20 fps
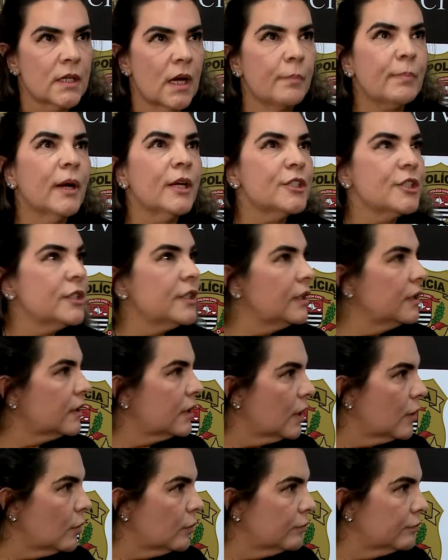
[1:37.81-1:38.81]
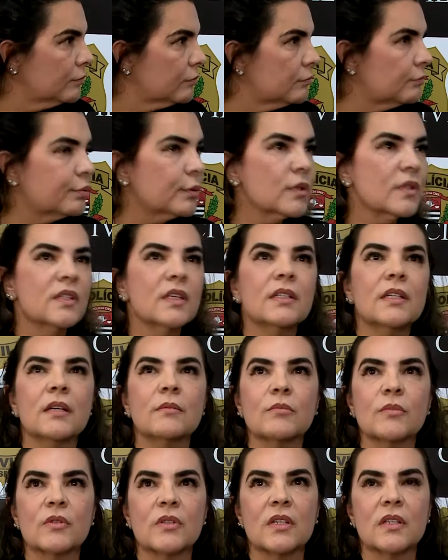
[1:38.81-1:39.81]
A partir de então,
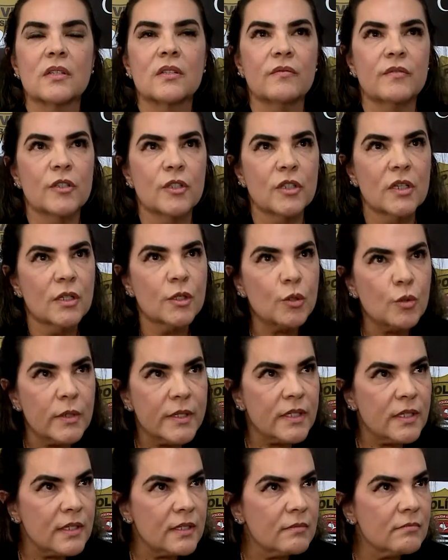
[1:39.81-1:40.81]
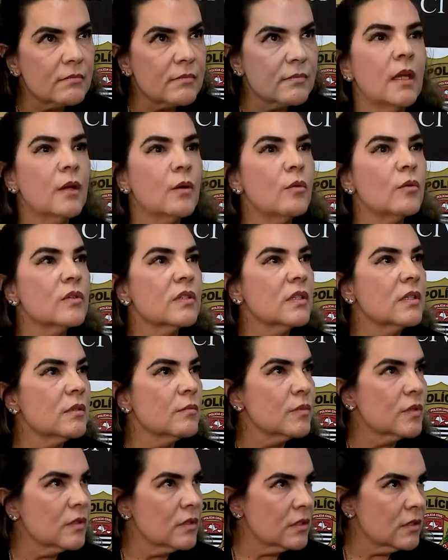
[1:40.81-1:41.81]
procedemos às investigações e
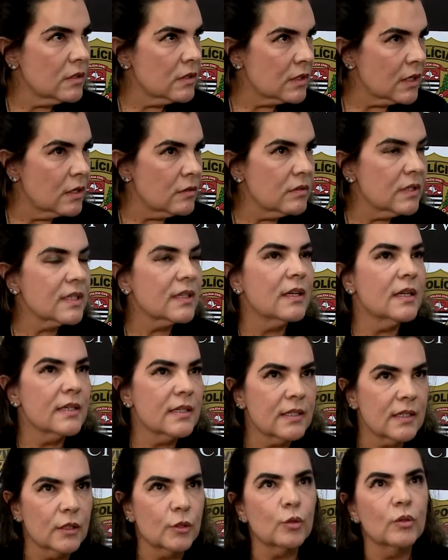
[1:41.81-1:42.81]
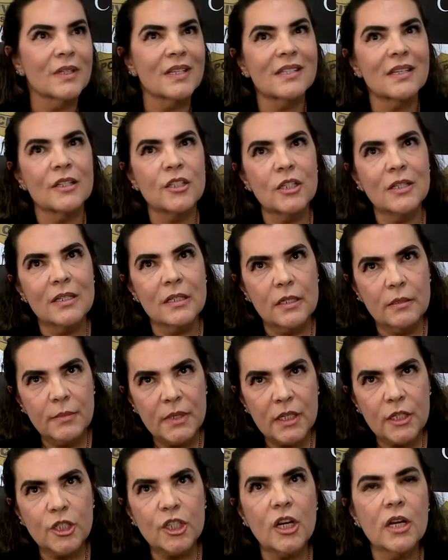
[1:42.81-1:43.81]
conseguimos então esclarecer toda essa
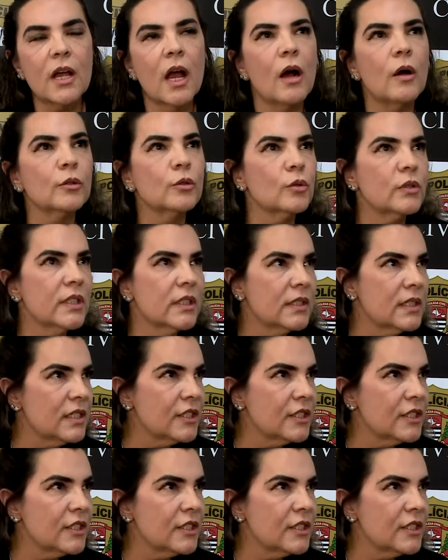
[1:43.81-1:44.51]
dinâmica e chegar à autoria